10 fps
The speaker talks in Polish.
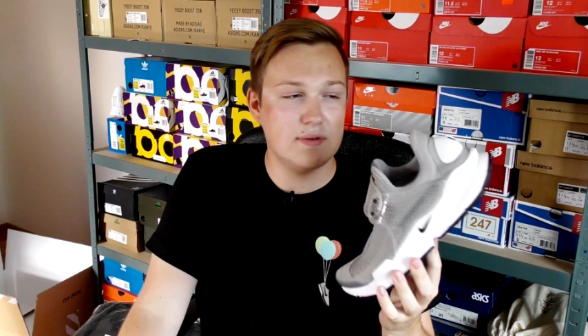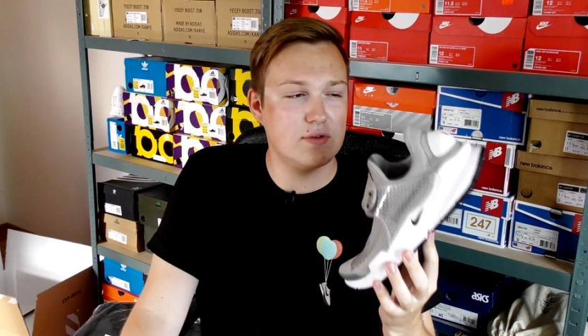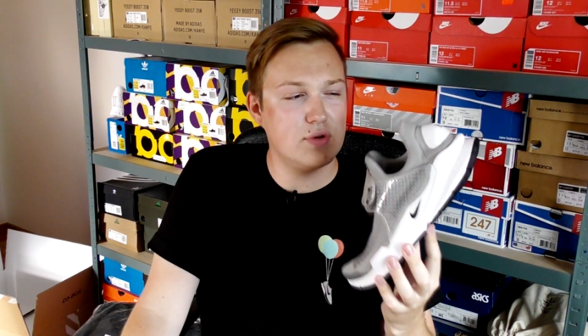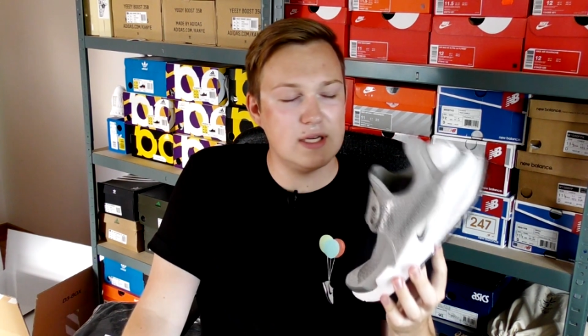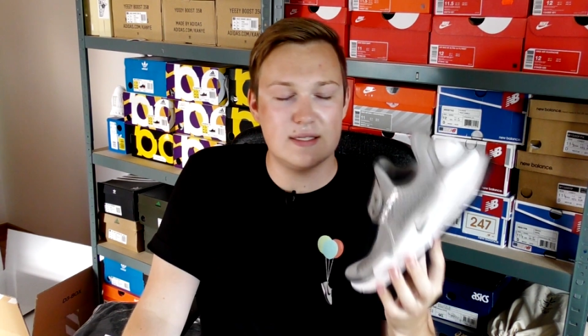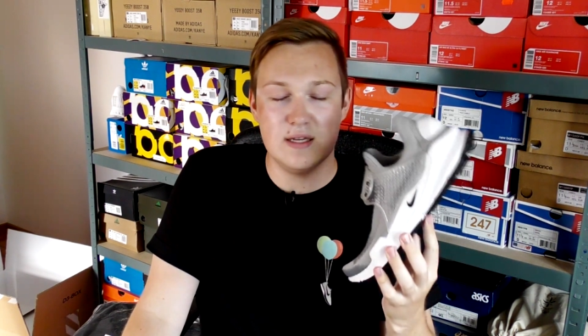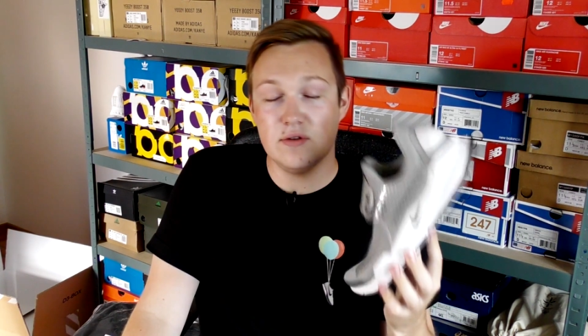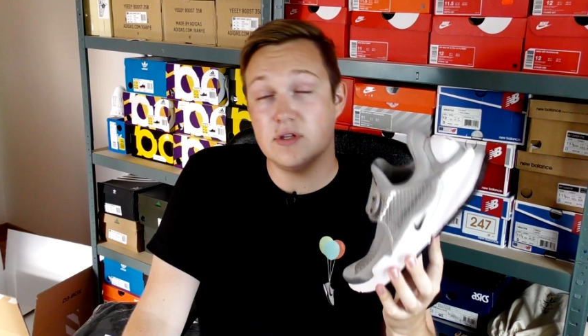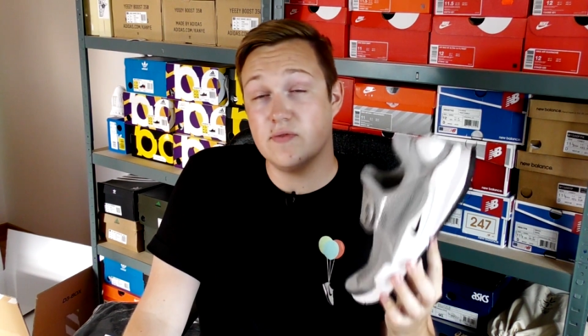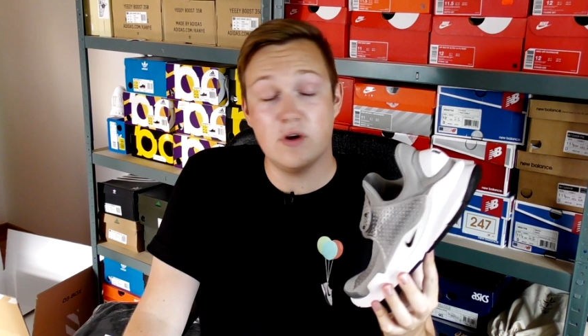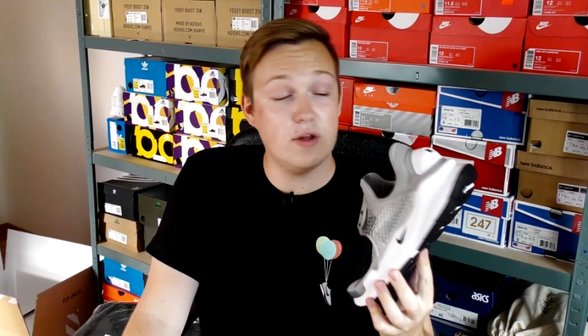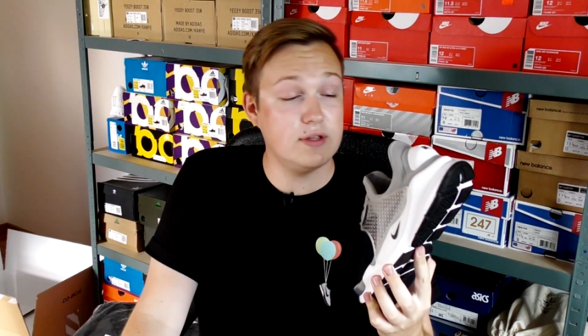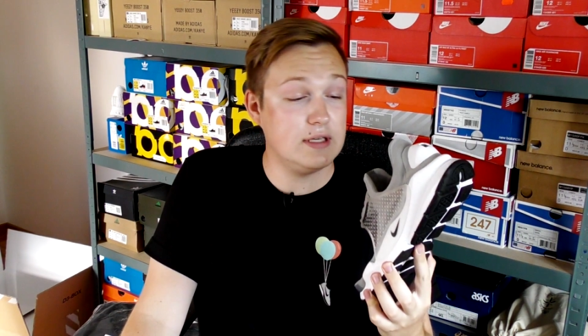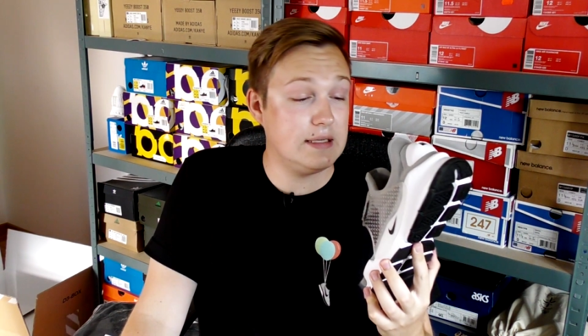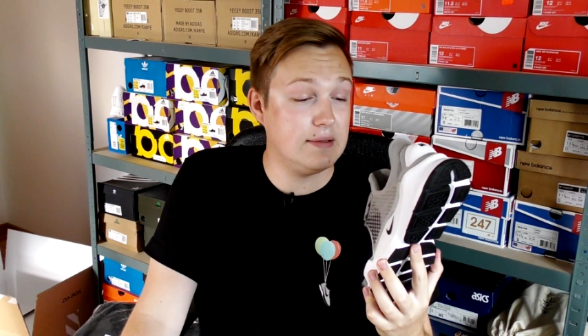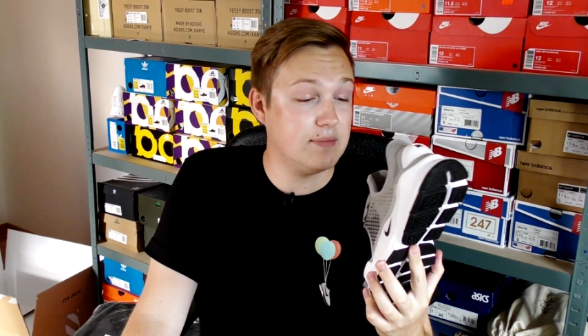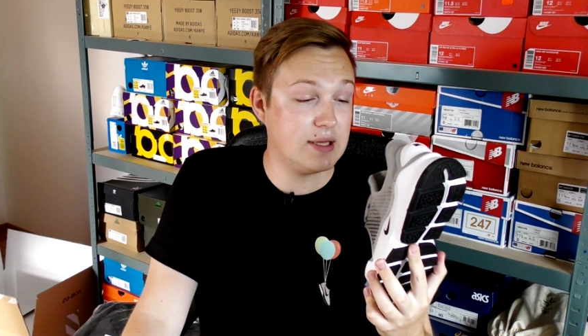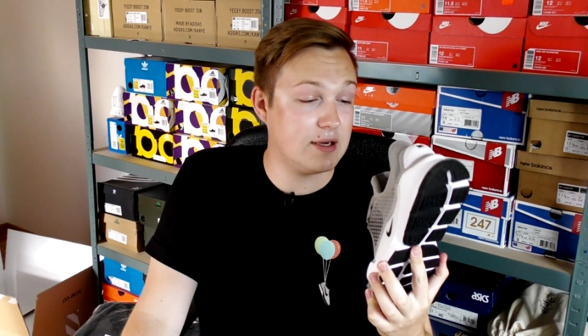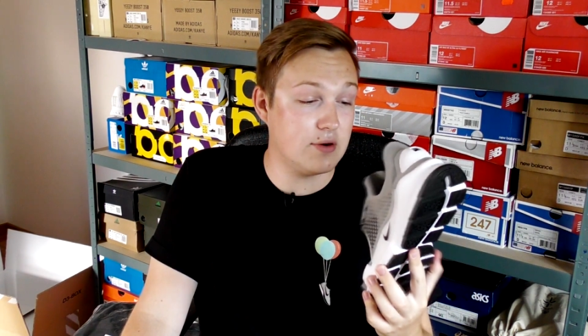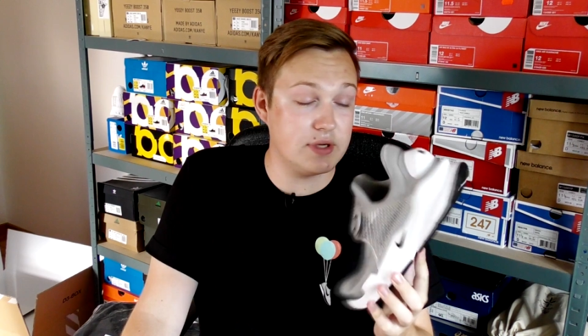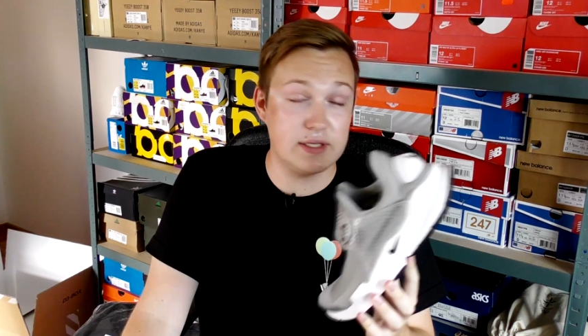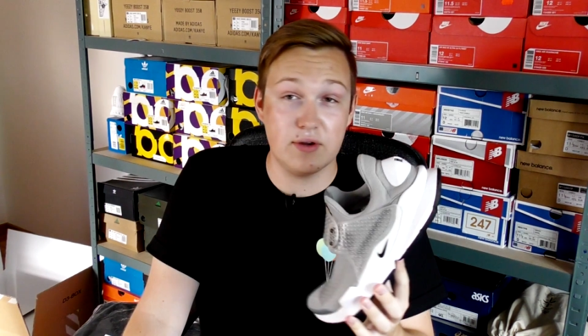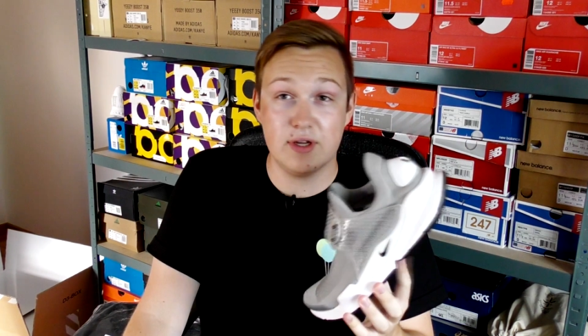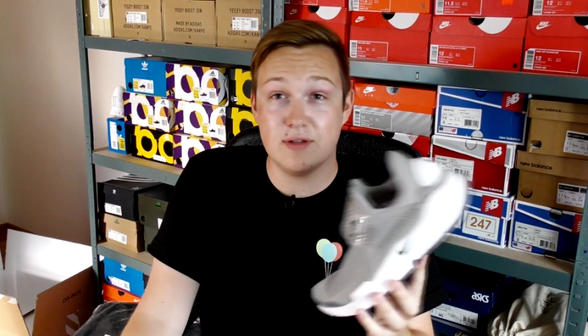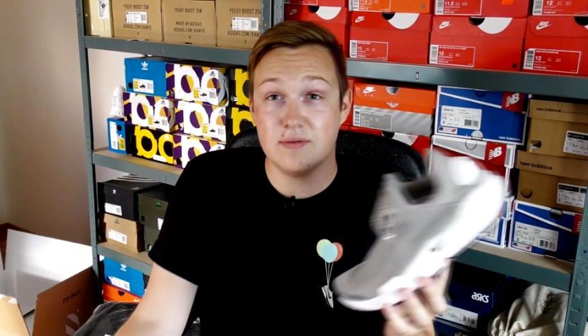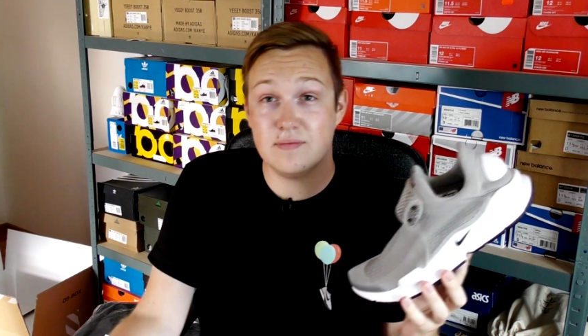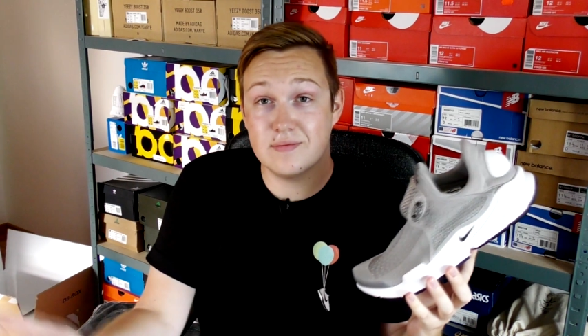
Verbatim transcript: który jest nie dość, wygodny i ma taką historię, no